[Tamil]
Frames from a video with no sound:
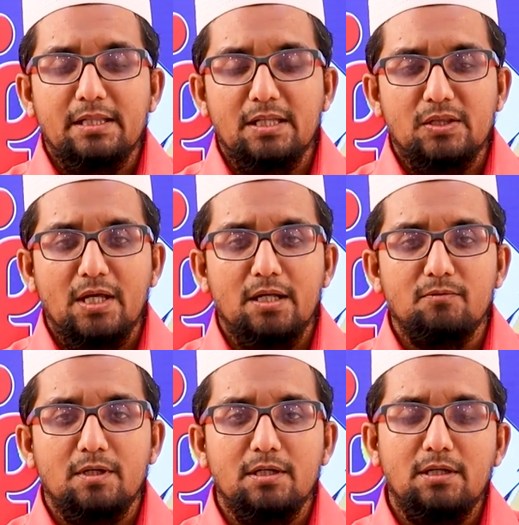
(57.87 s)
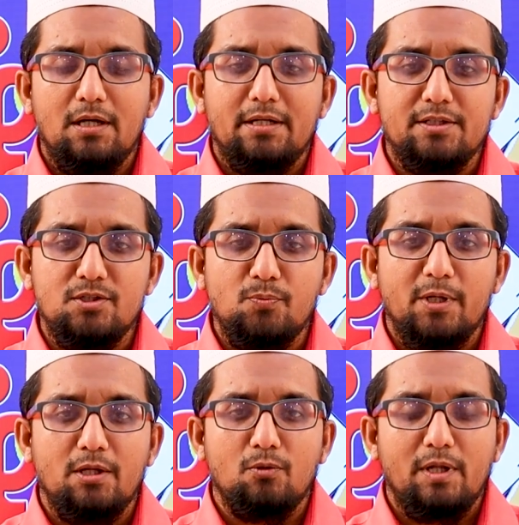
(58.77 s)
இந்த தேர்வுக்கு ரெஜிஸ்டர்
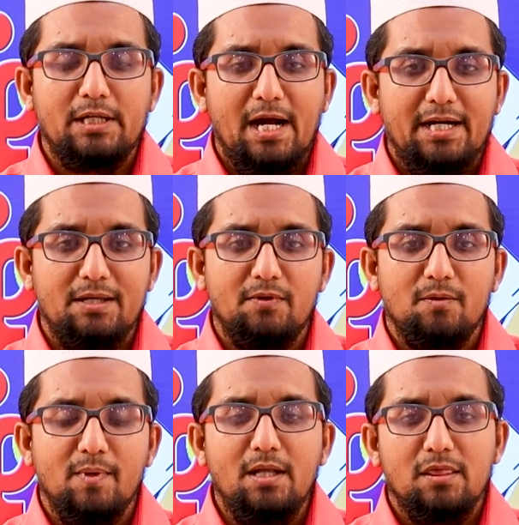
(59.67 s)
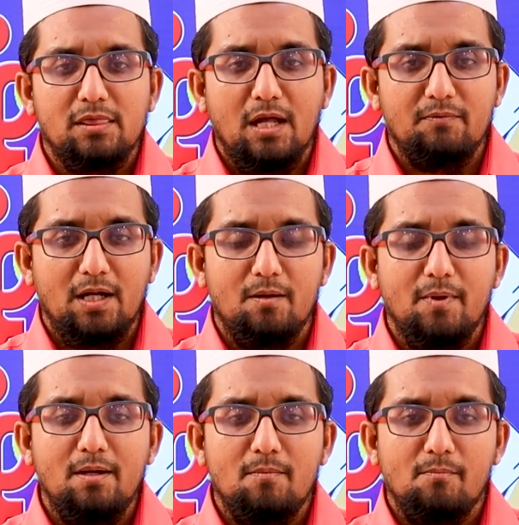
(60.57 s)
பண்ணியிருக்கக்கூடிய அனைவருமே
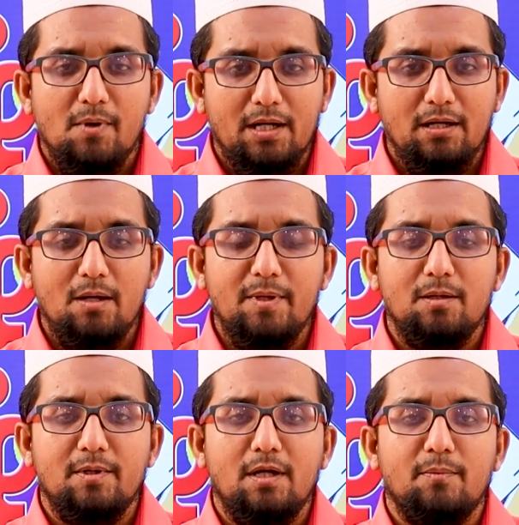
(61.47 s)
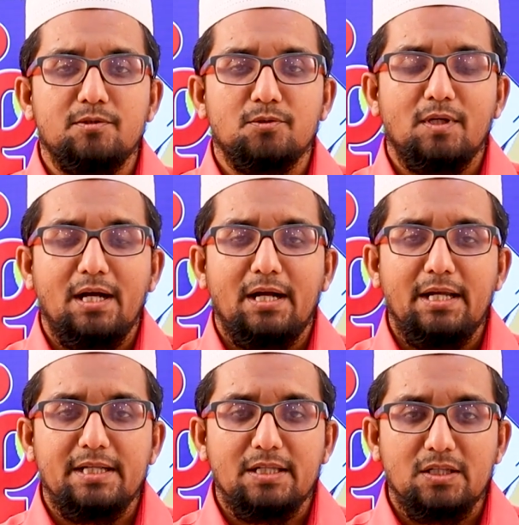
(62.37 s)
தவறாமல் மறக்காமல் என்ன பண்ணுங்க அப்படின்னு சொன்னால்
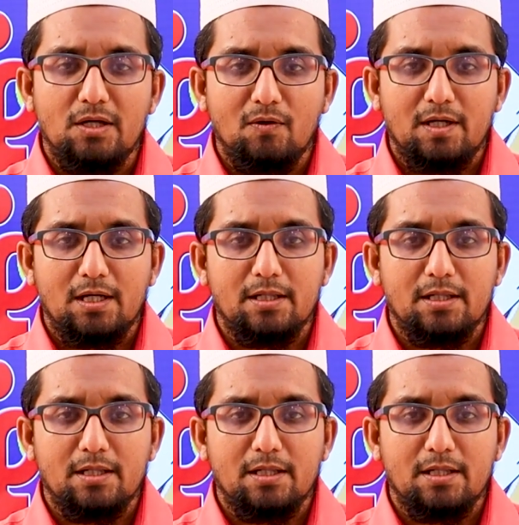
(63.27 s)
இந்த தேர்வில்